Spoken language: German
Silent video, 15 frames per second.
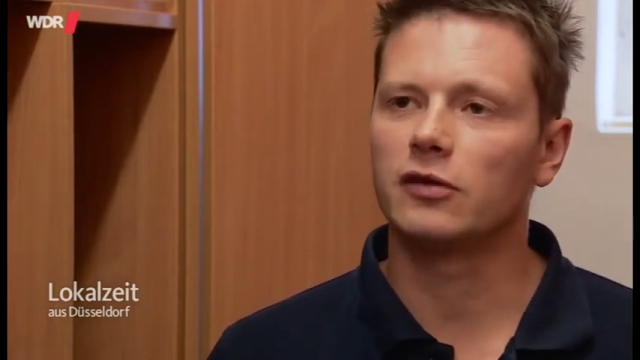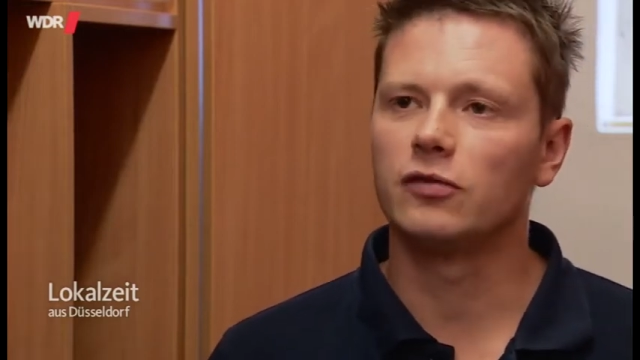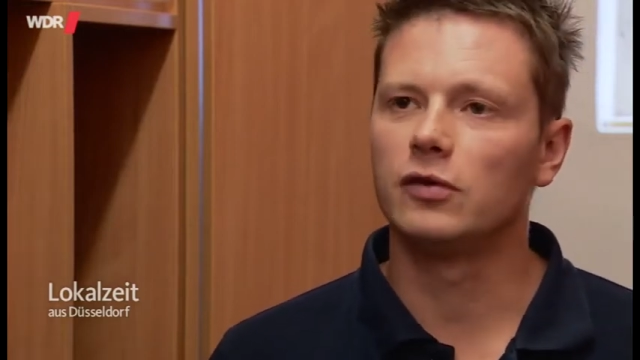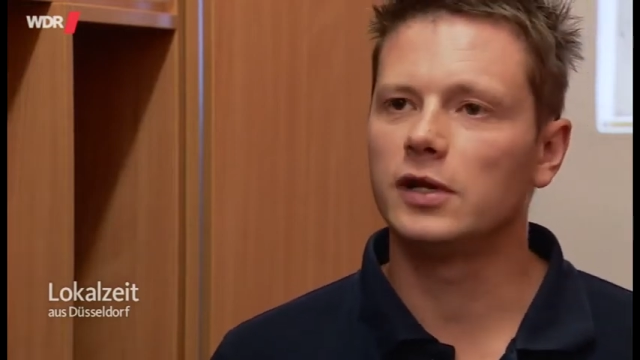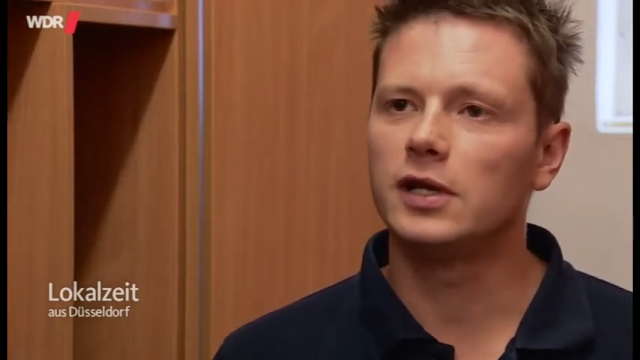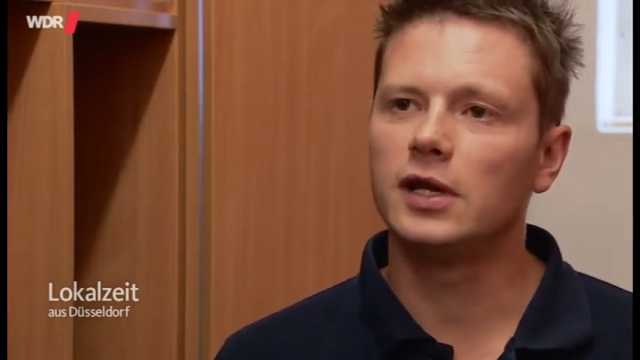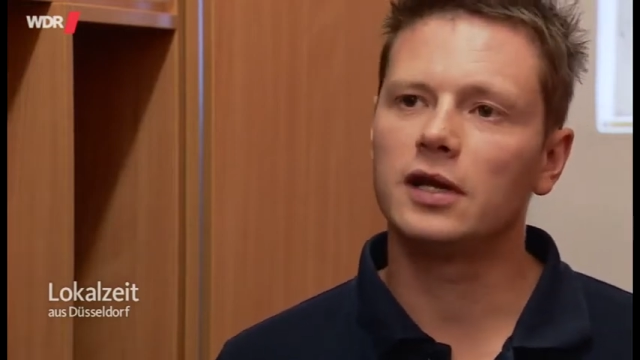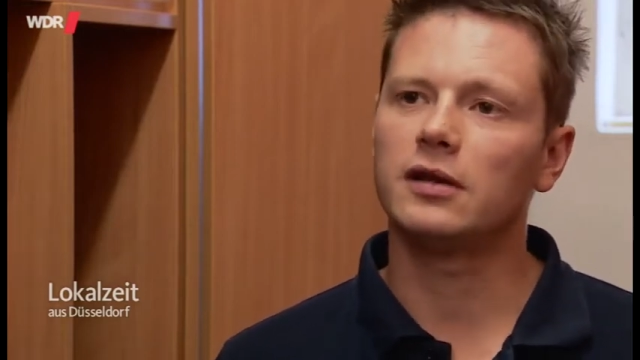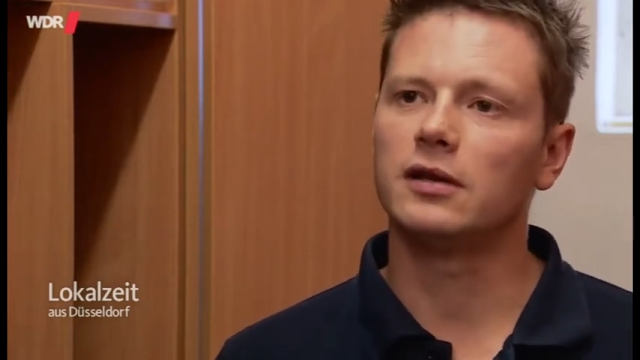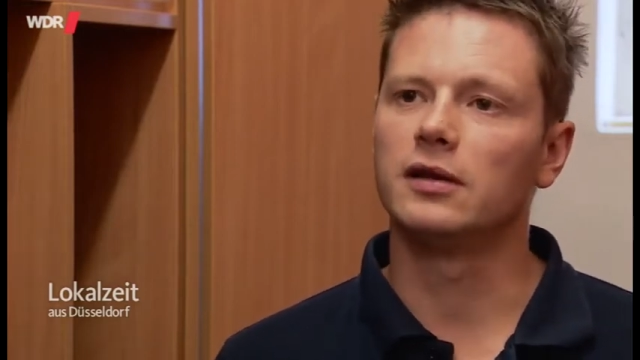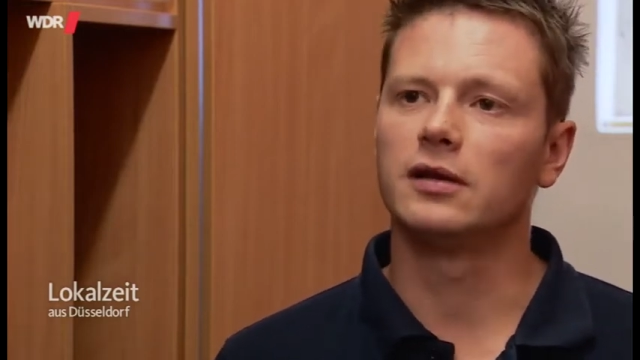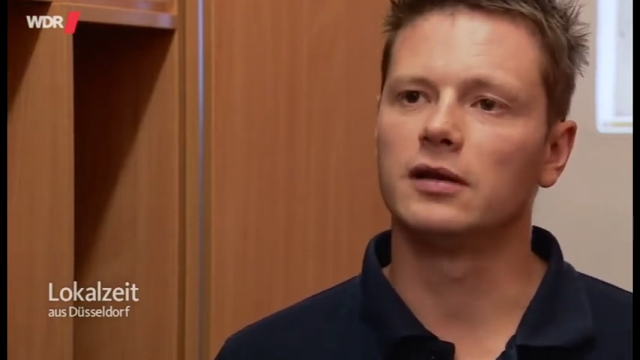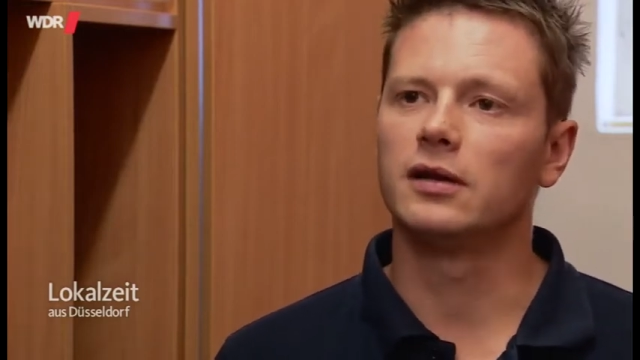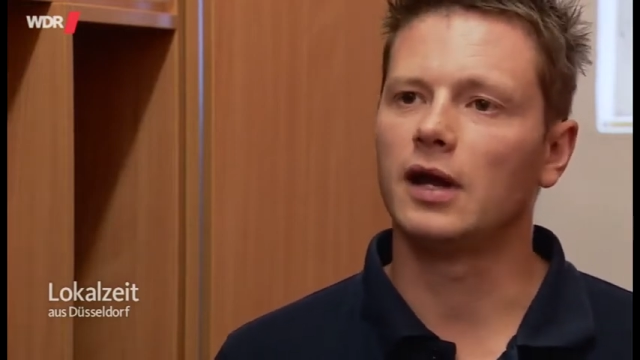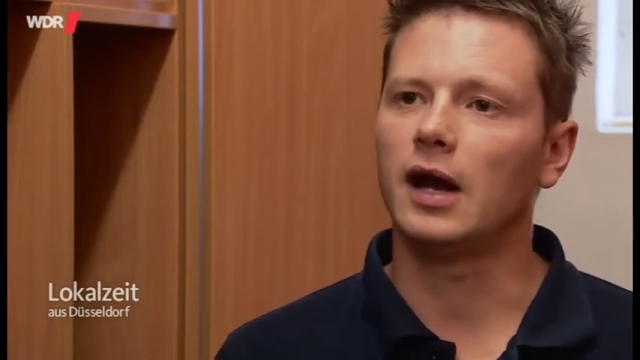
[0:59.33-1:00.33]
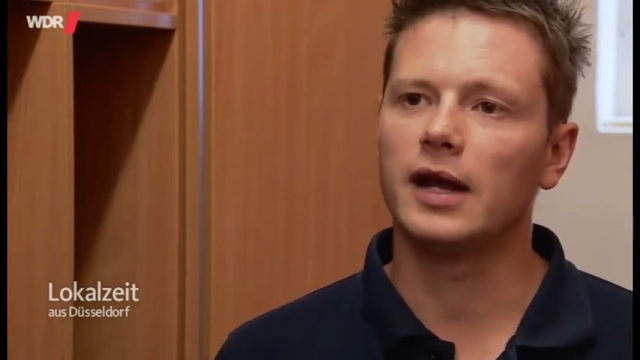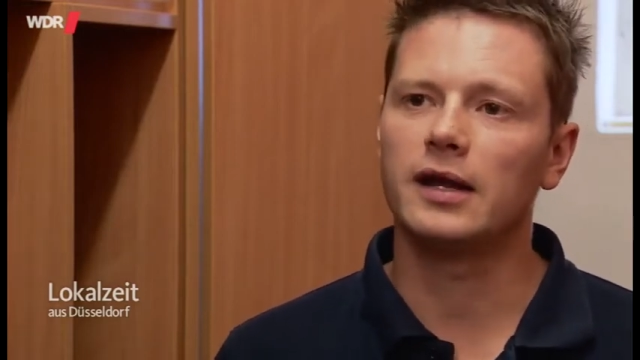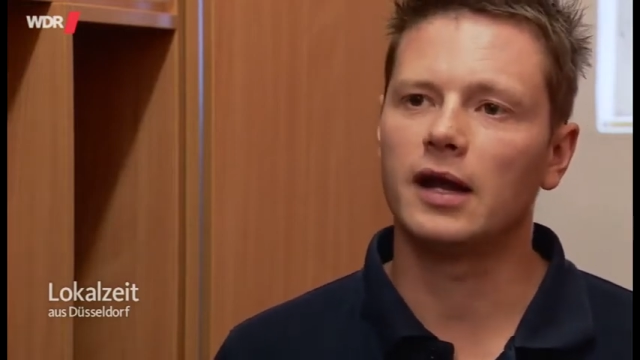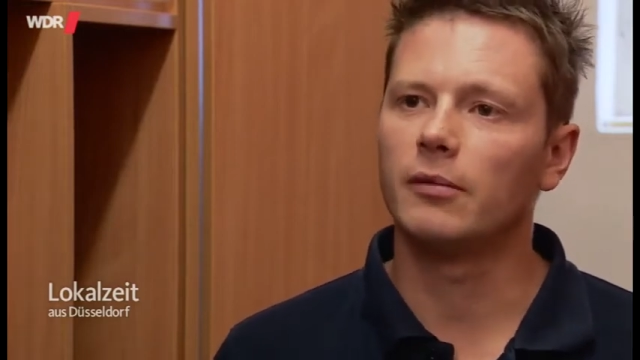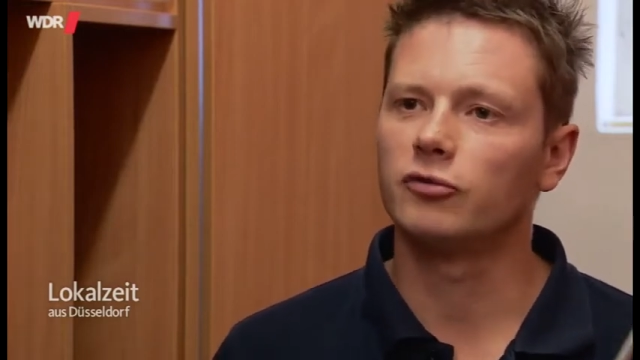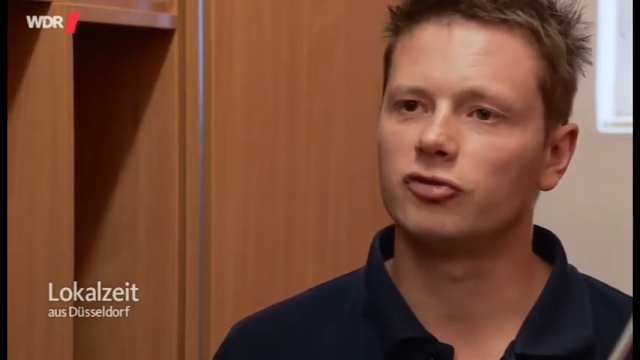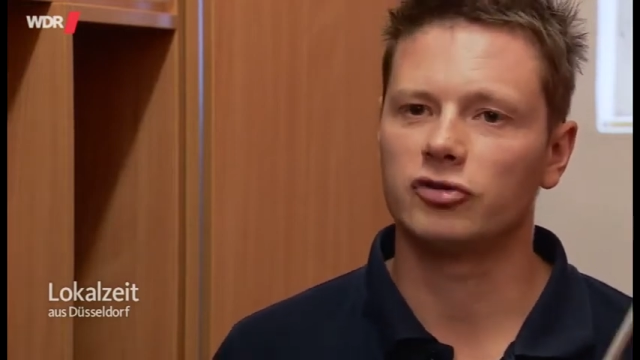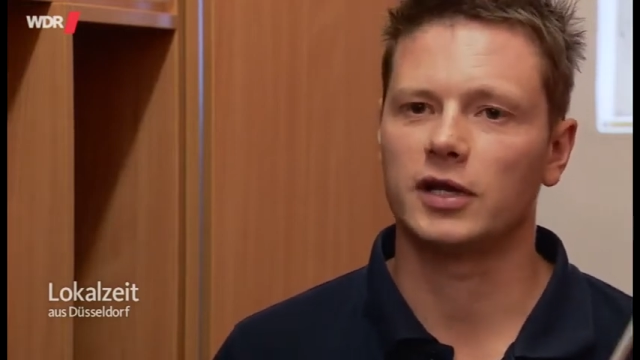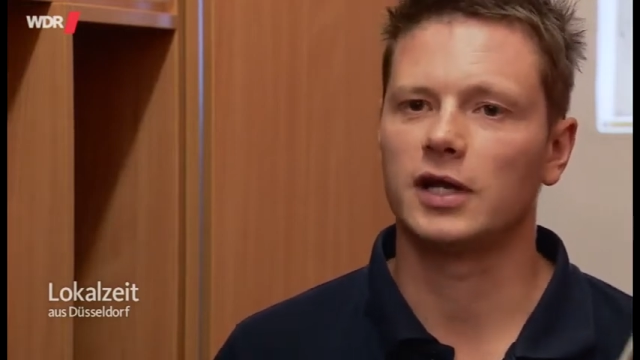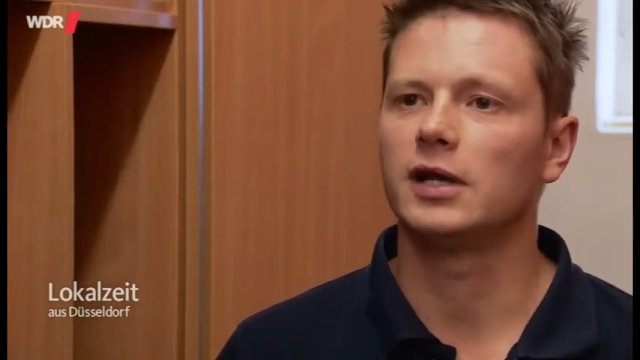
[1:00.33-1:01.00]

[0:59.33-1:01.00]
natürlich nicht eine, eine einheimische